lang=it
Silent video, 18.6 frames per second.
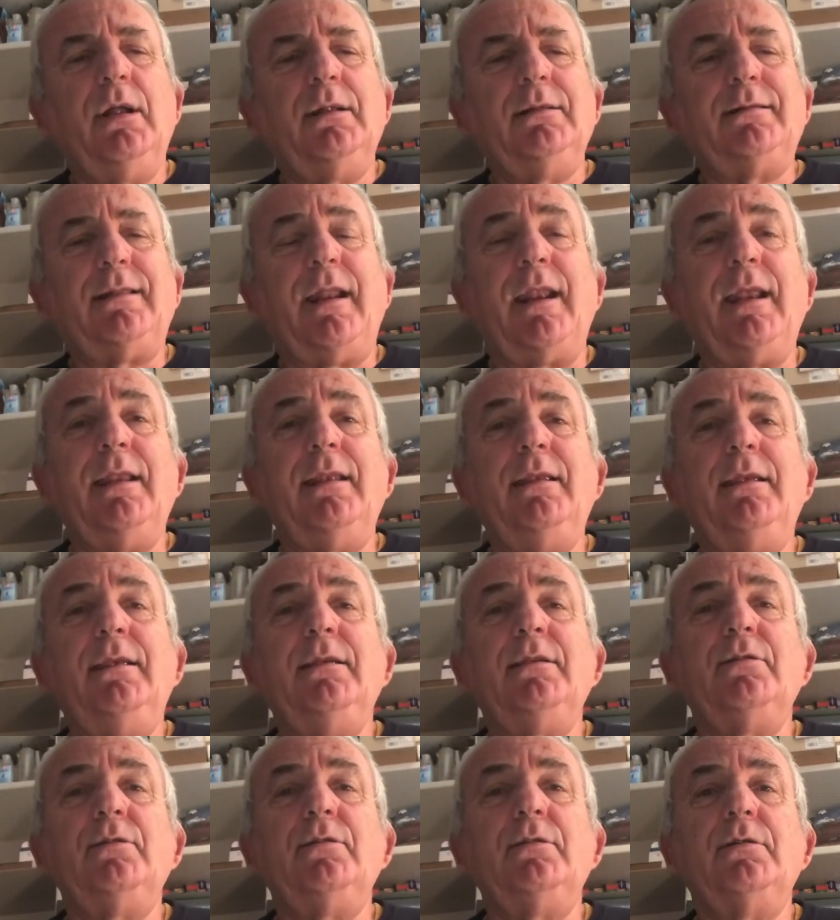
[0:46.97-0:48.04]

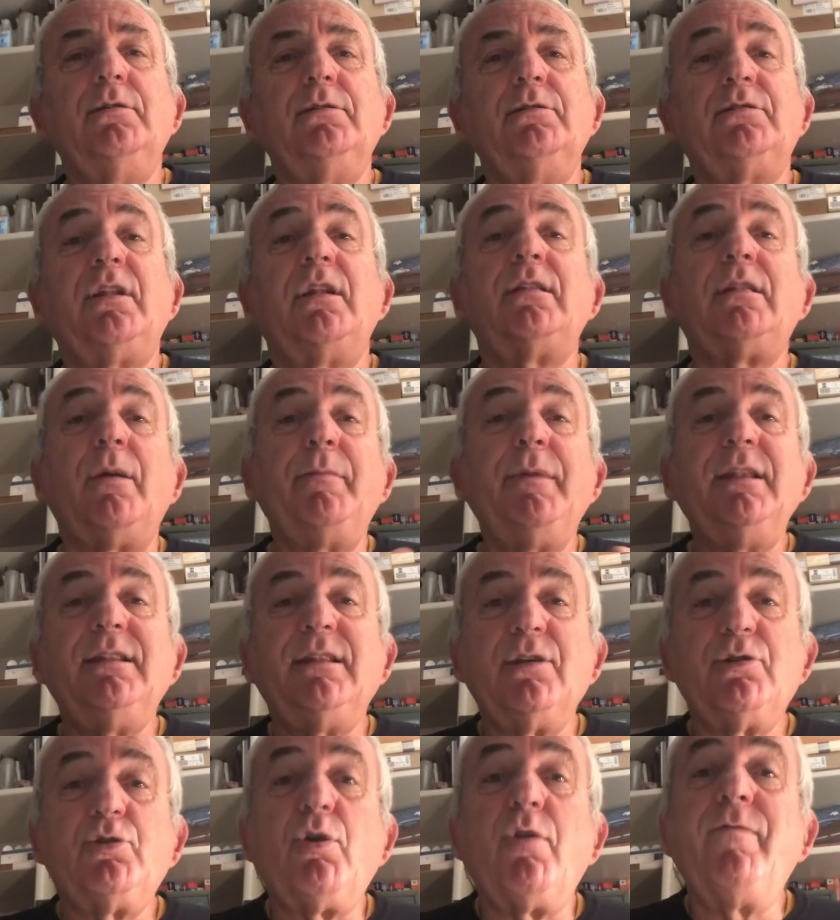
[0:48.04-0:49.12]
Treni strettamente
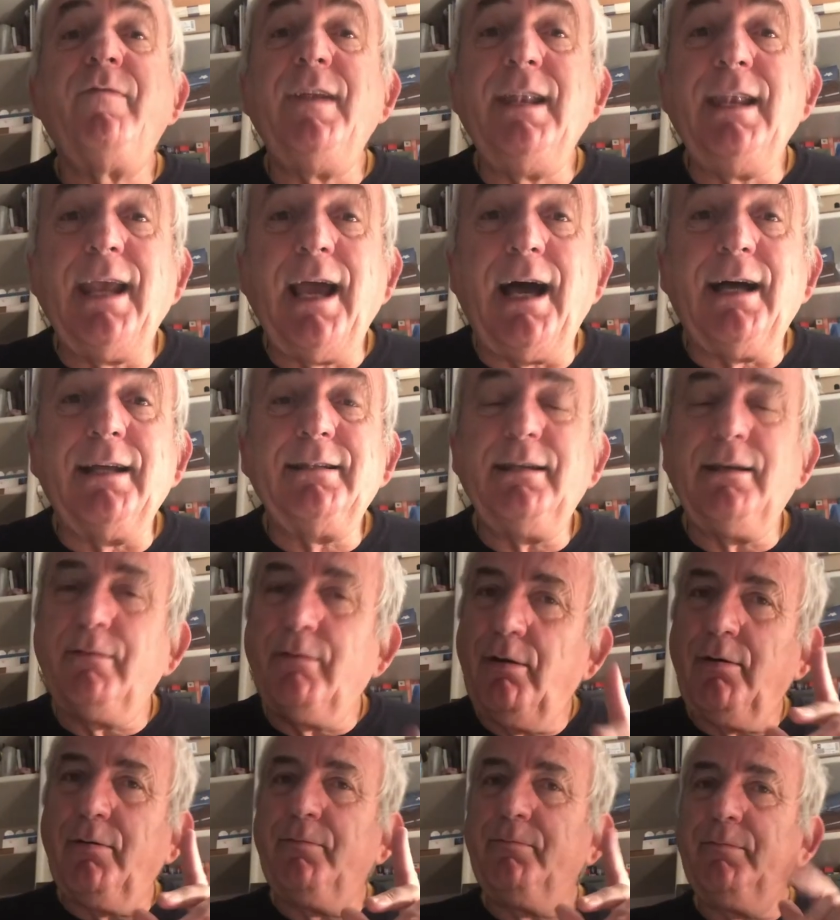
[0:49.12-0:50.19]
sorvegliati,
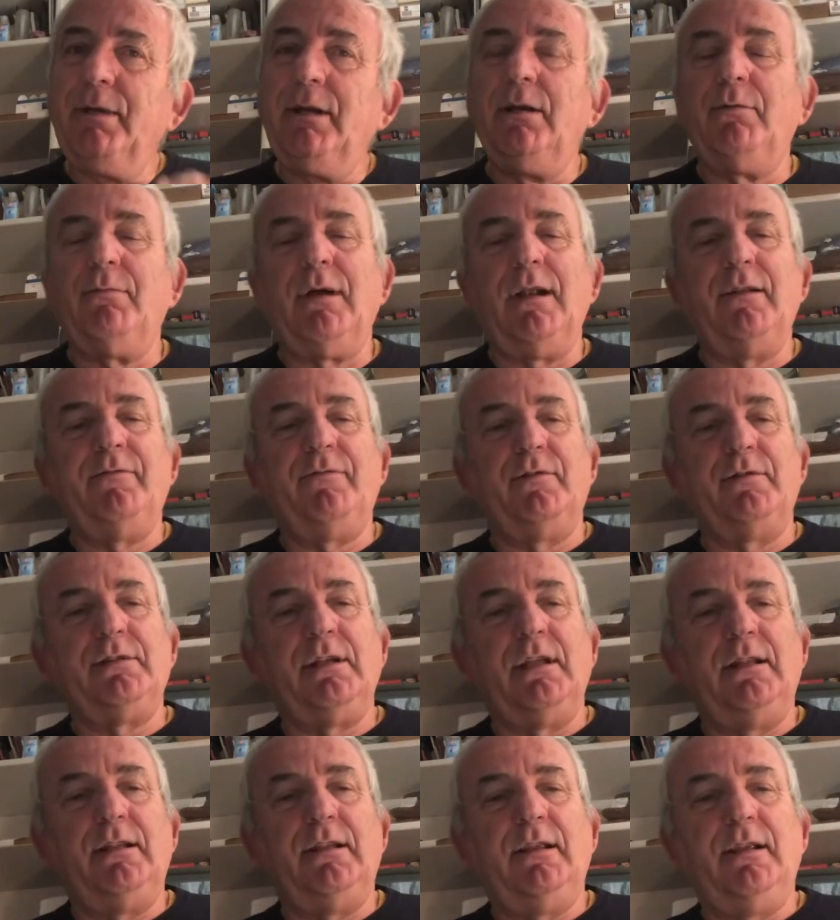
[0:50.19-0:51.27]
quello per il quale forse
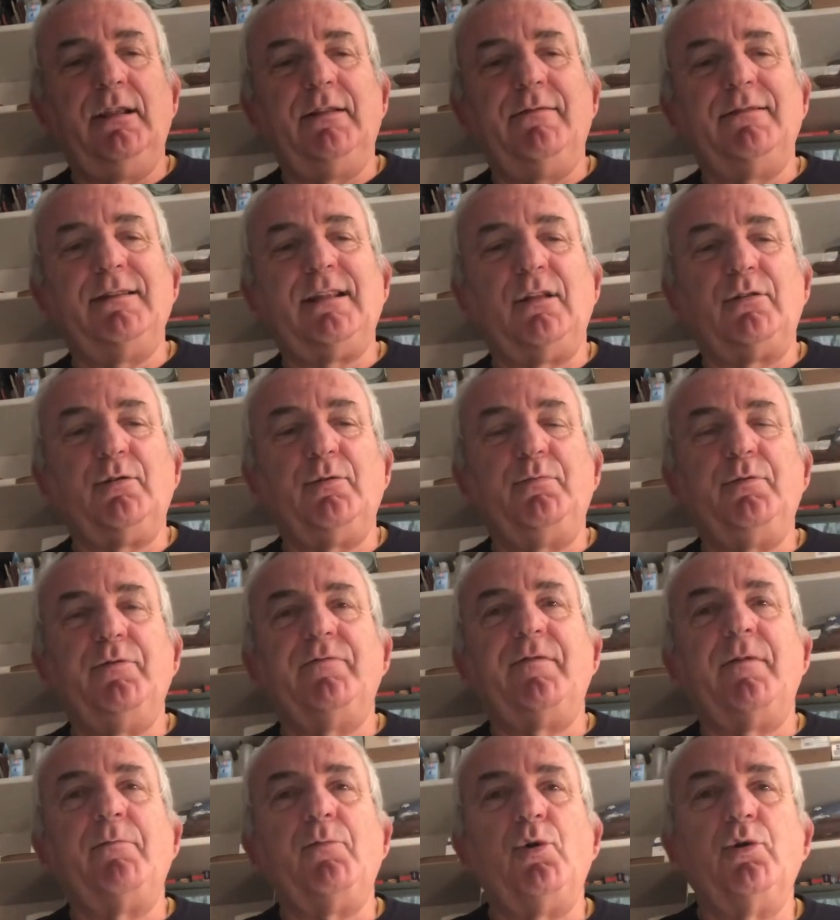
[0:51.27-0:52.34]
è diventato il più
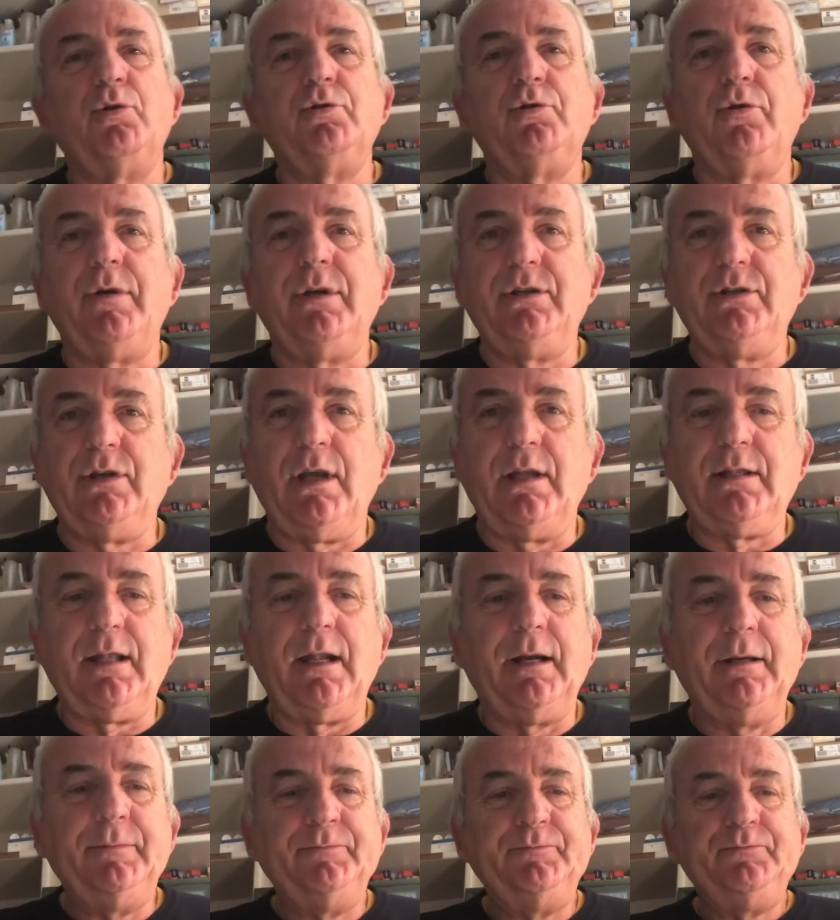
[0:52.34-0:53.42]
famoso, eccetera.
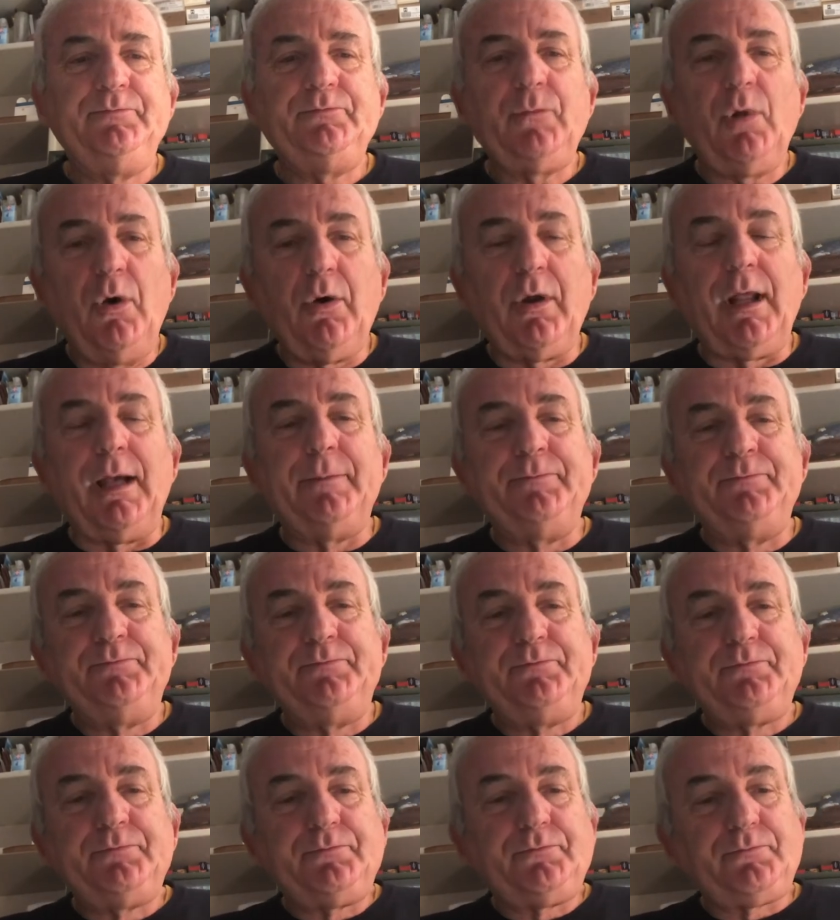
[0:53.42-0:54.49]
Ora,
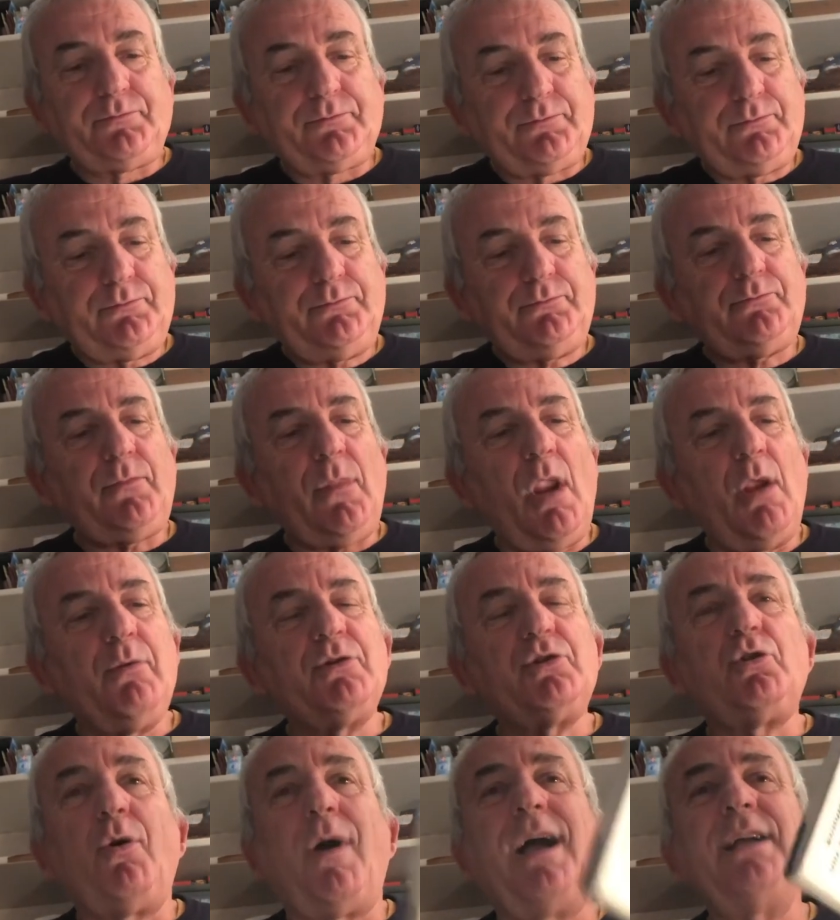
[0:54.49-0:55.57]

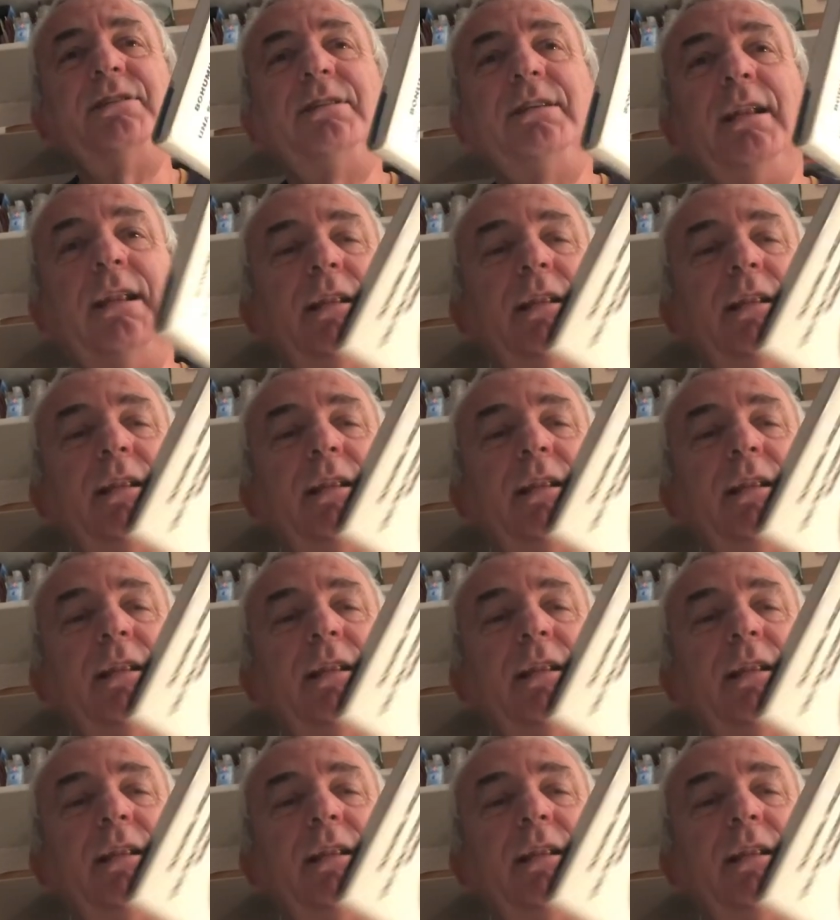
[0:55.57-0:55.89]
questo agile